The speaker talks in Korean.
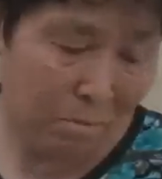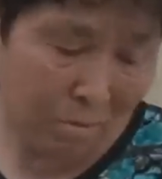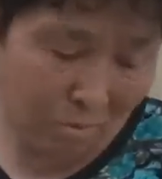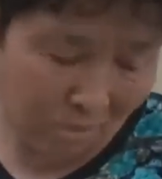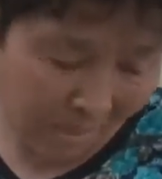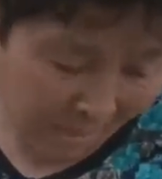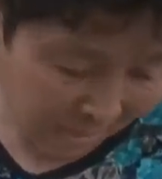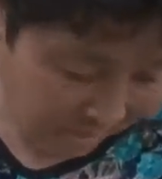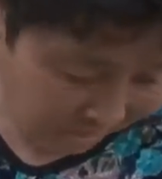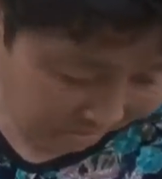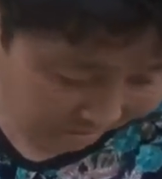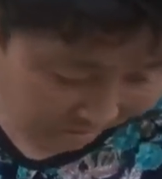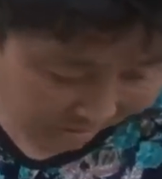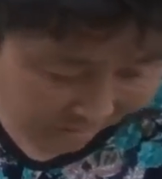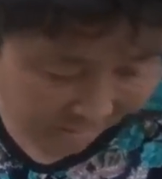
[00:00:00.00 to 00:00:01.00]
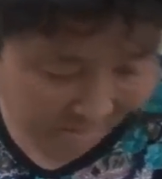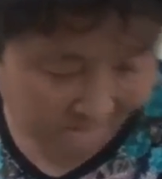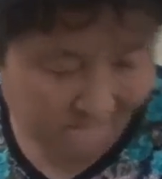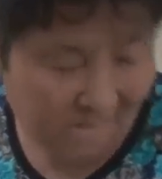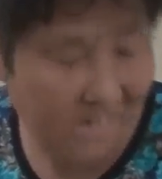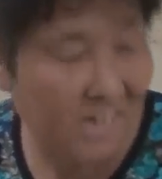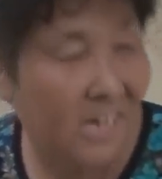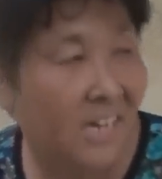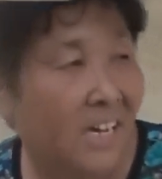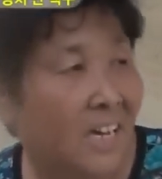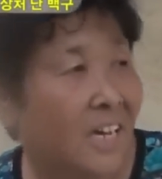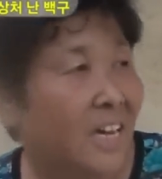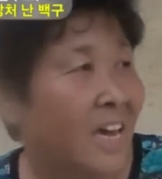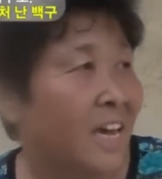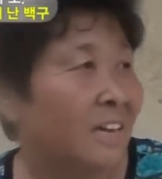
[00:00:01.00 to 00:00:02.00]
병원 다니시고 그러느라고
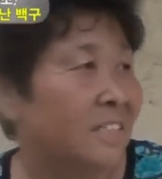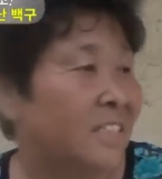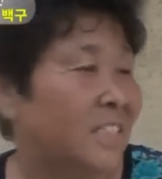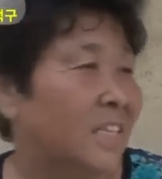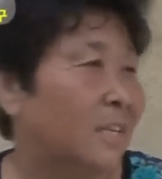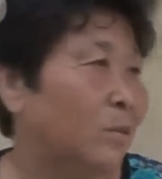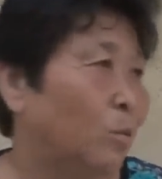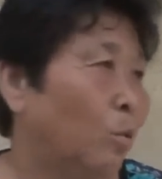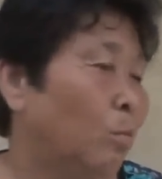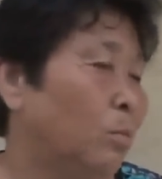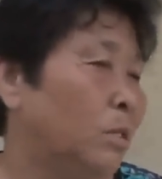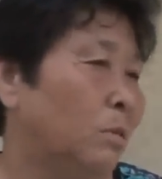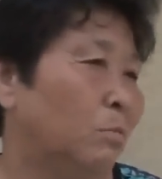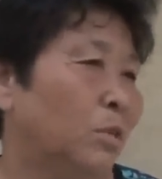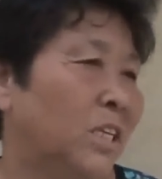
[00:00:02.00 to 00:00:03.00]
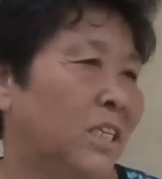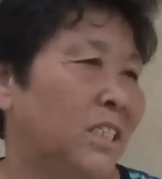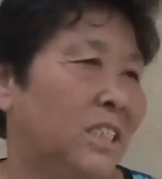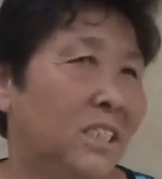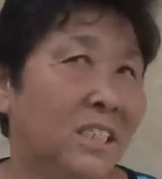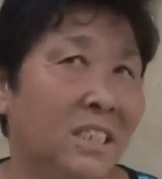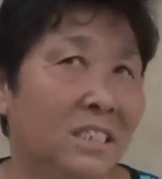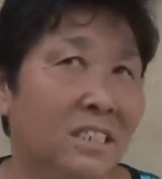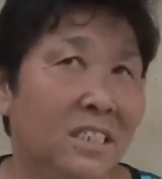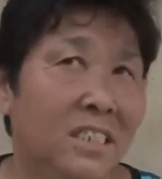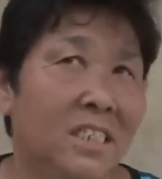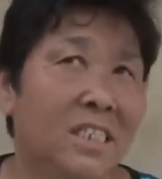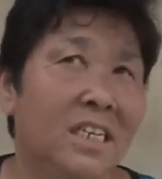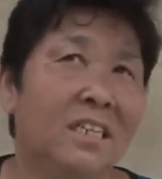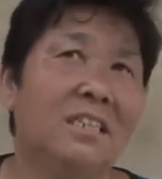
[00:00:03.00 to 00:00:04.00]
개를 제대로 돌보질 못했지. 그러니까